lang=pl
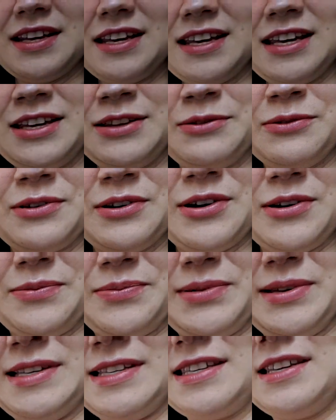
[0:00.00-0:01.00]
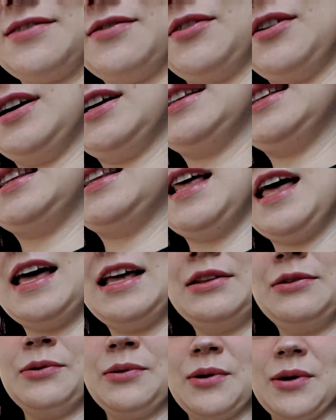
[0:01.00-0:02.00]
i długopis.
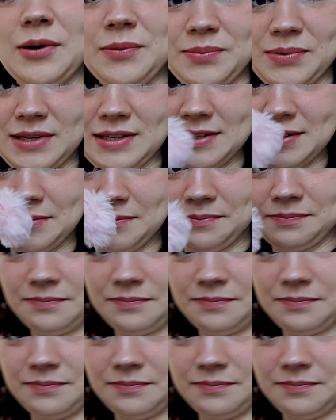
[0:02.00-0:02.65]
Ten długopis.